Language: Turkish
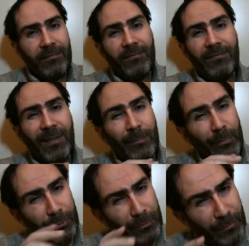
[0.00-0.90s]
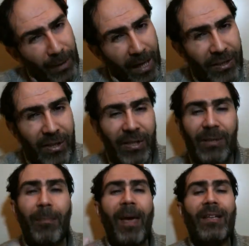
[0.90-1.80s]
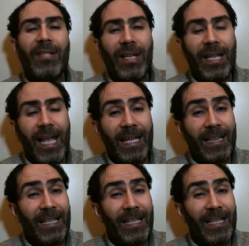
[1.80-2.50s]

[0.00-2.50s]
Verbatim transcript: ve bunun açtığı pencereden